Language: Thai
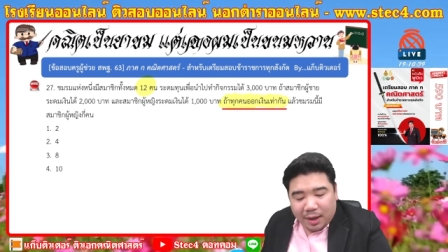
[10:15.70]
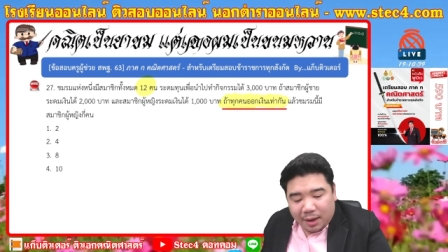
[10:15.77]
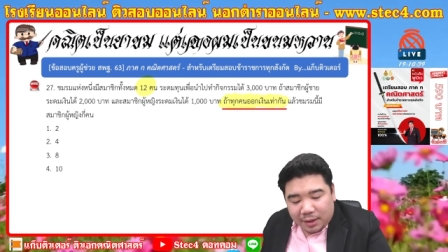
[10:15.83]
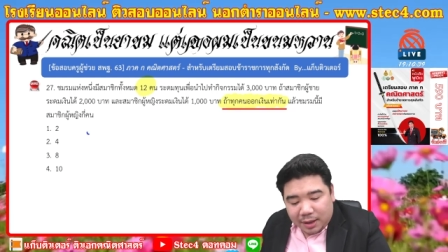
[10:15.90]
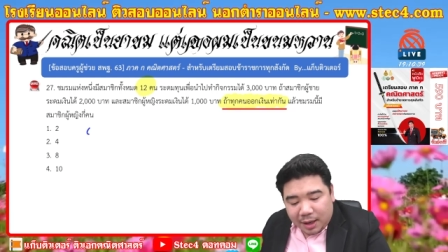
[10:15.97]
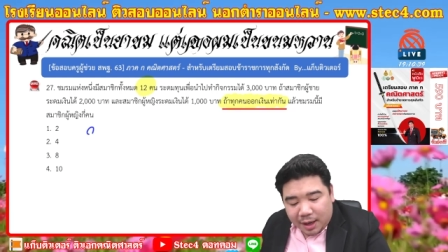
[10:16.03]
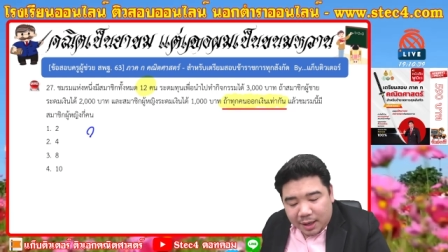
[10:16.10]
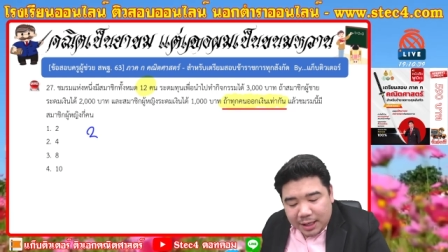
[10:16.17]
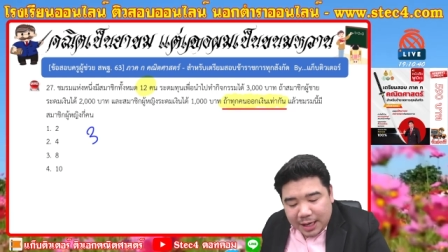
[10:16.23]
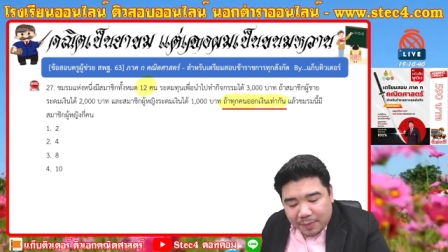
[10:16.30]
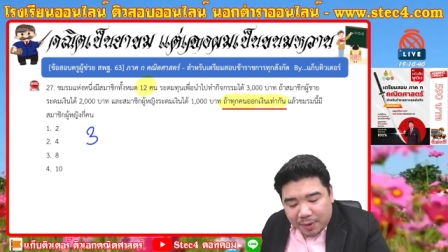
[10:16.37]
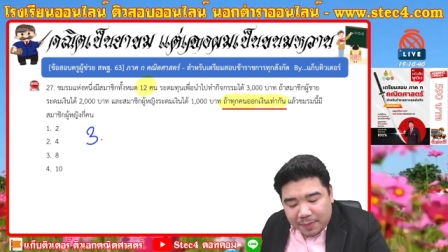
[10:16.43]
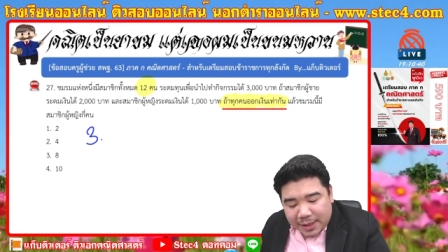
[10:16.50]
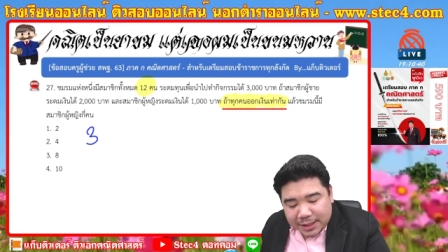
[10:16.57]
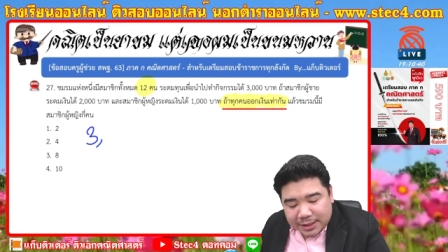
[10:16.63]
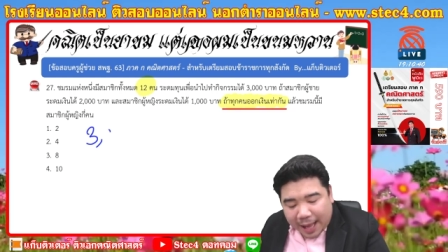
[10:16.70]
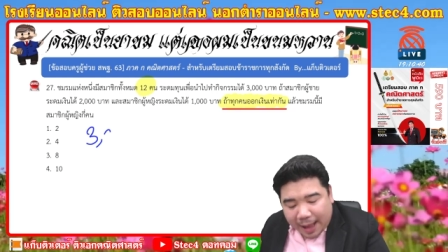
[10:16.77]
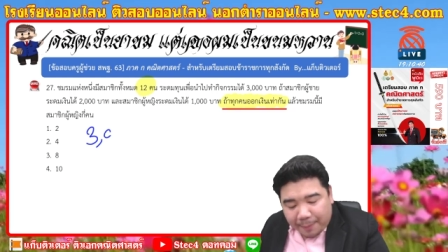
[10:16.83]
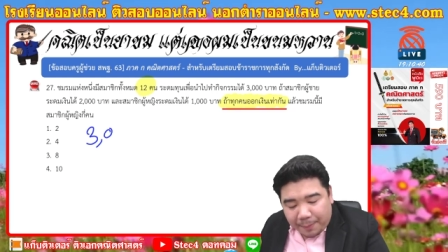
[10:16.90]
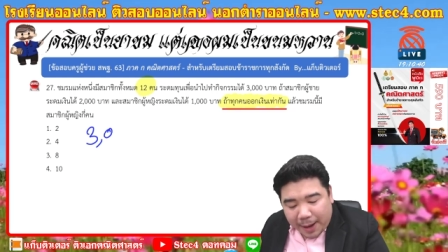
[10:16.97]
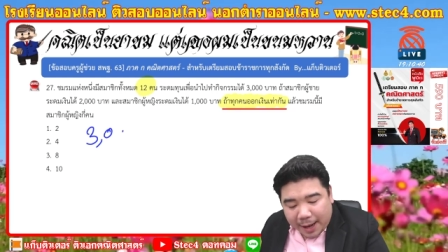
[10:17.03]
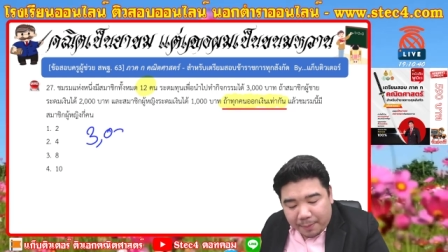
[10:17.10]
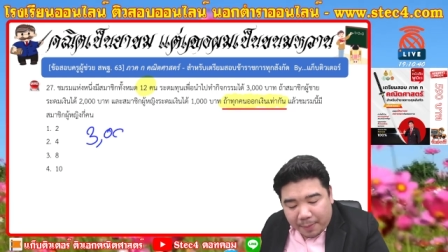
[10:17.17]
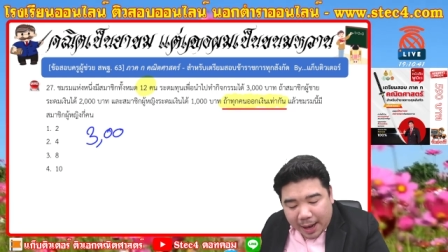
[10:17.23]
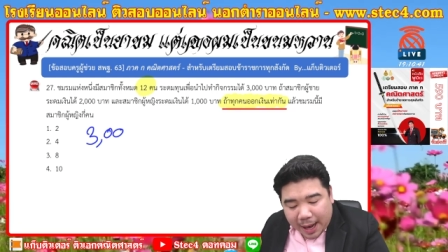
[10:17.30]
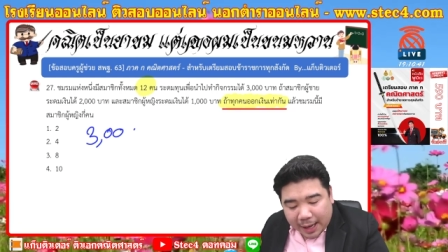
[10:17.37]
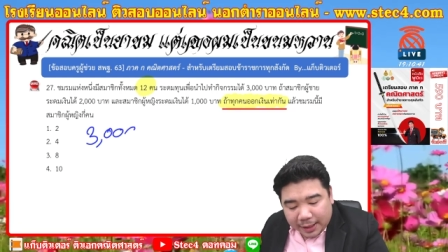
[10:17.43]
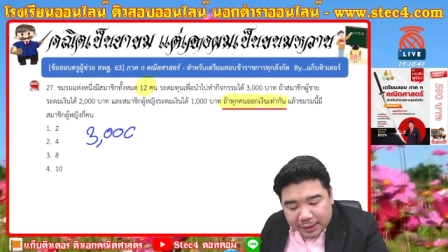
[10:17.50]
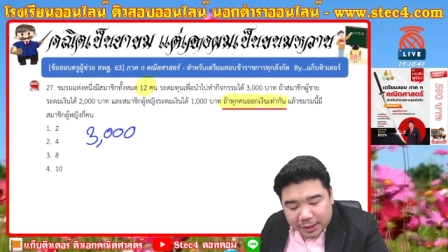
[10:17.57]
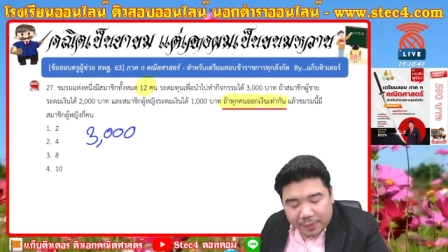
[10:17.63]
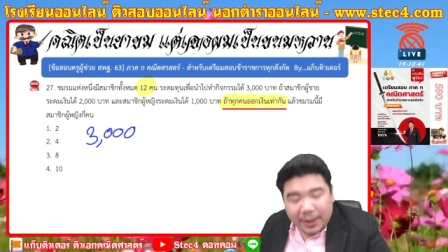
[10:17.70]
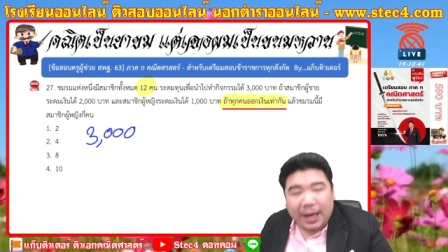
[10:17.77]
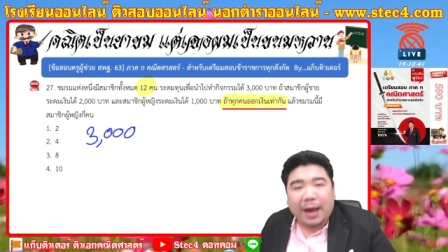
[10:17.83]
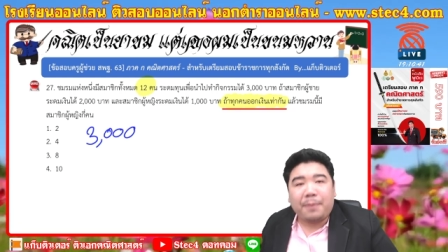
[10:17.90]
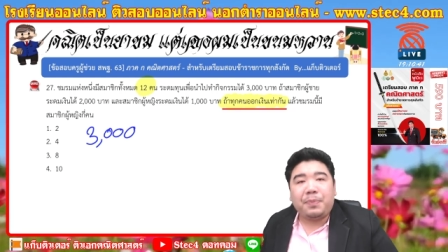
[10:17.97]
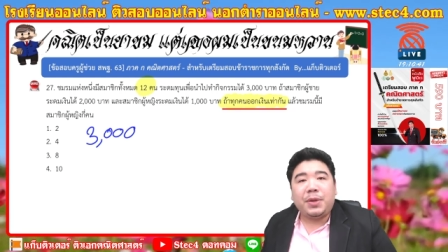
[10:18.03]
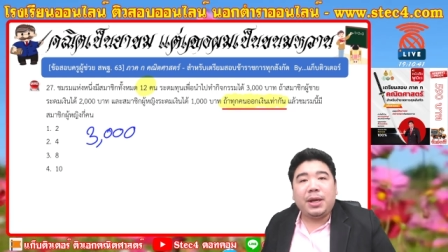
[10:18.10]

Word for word: เงินเนี่ยมันมีสามพันบาท ใช่ไหมครับ